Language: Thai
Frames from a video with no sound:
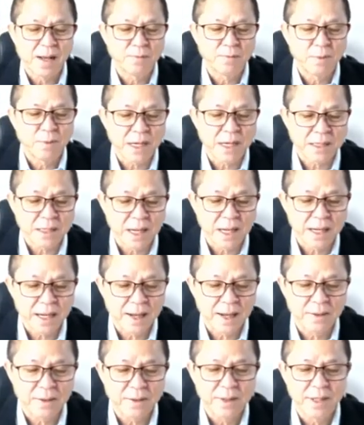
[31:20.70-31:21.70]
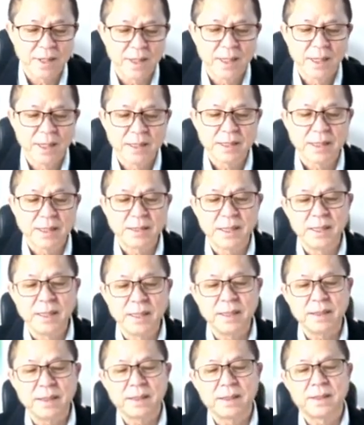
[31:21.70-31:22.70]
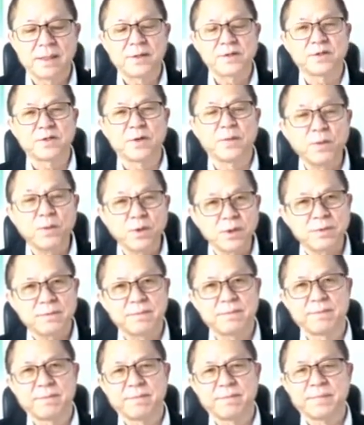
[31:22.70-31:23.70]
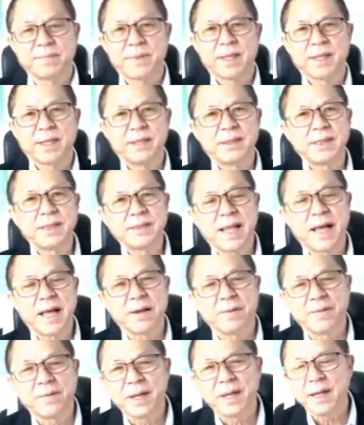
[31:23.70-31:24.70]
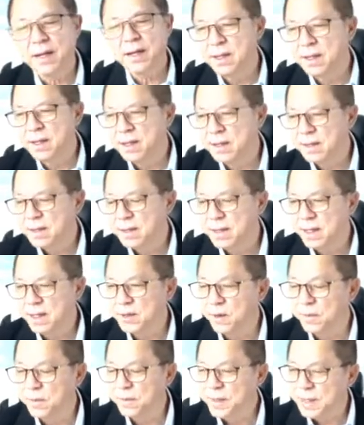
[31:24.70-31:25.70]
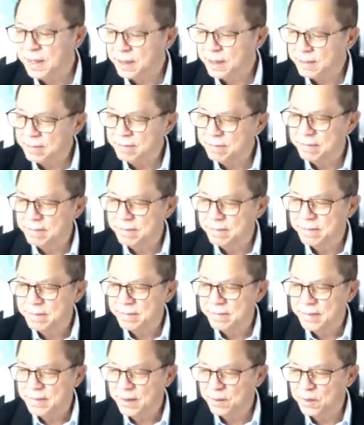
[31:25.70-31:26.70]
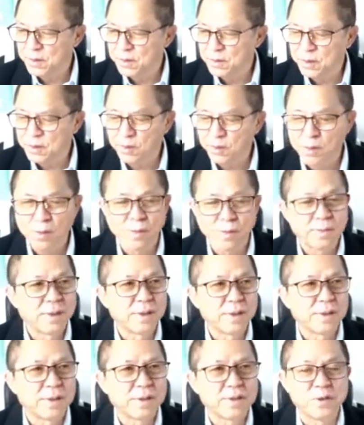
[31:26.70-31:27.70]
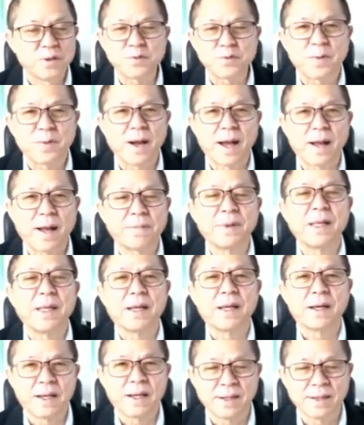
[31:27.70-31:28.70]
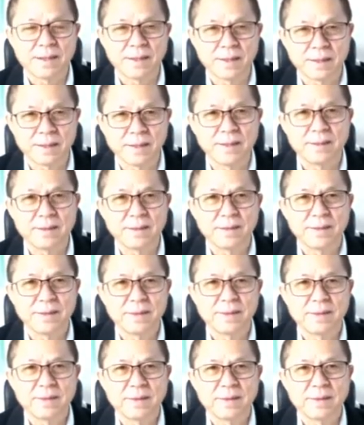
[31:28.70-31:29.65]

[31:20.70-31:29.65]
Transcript: ตอนนี้ผมเห็นร้านก๋วยเตี๋ยวบางร้านเขาเริ่มปรับตัวนะอย่างเป็นร้านที่ผมรู้จักนะครับเขาก็มีการเอา